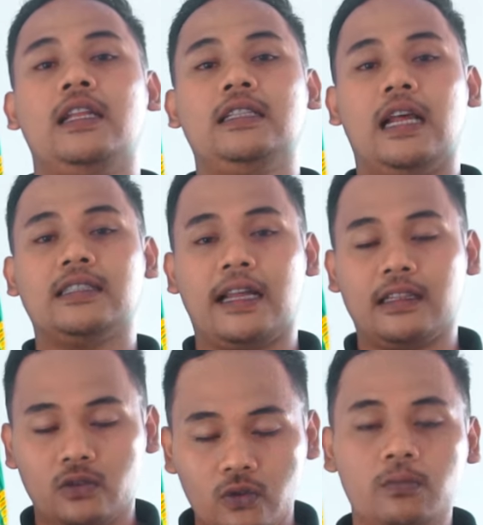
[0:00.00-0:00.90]
Ini salah
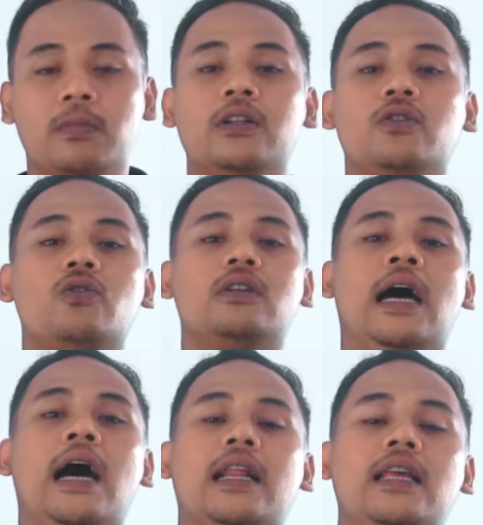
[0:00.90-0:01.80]
satu bentuk
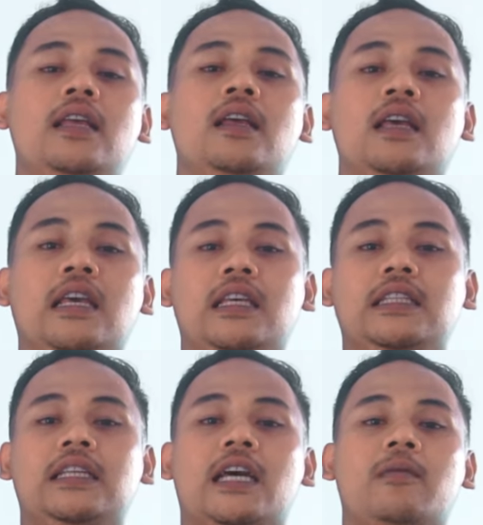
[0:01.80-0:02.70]
dari
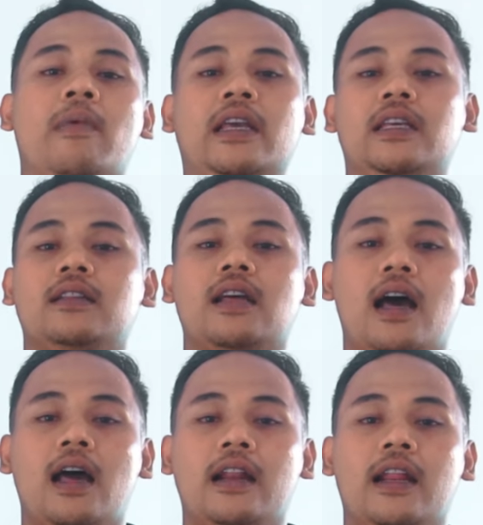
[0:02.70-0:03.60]
etikat baik
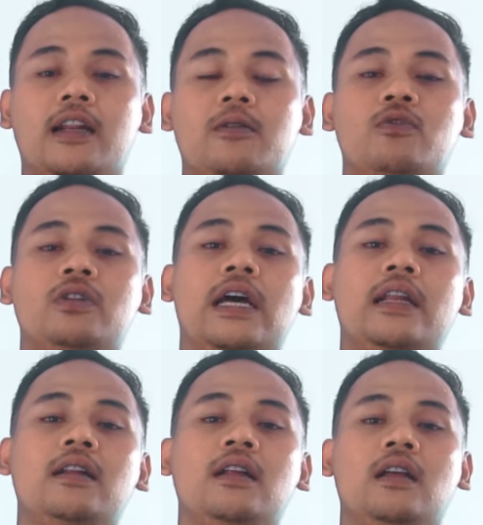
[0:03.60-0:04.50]
kita dan
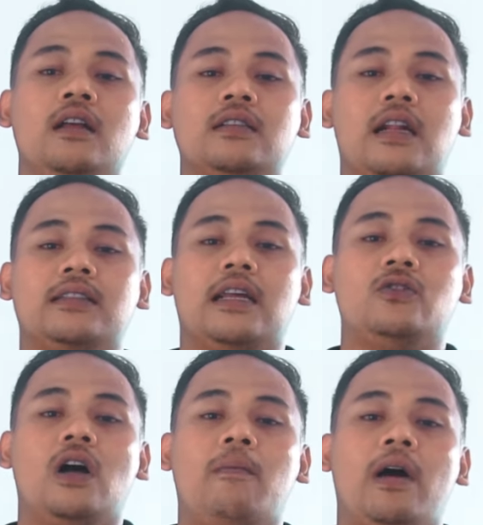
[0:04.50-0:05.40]
kemudian salah
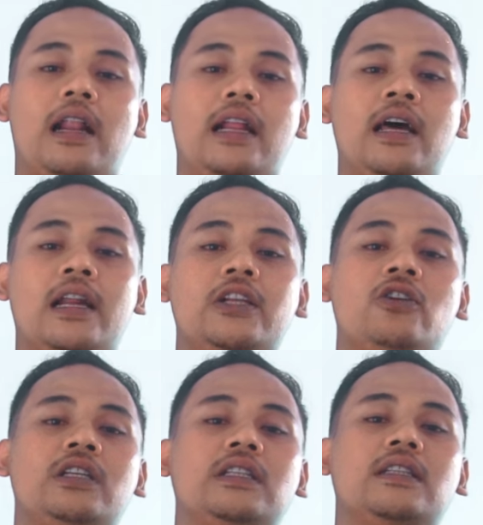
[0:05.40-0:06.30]
satu amanah dari
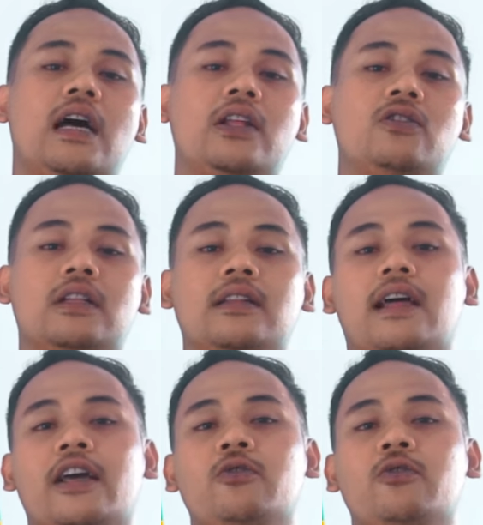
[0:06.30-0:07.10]
idoli kita yaitu tentang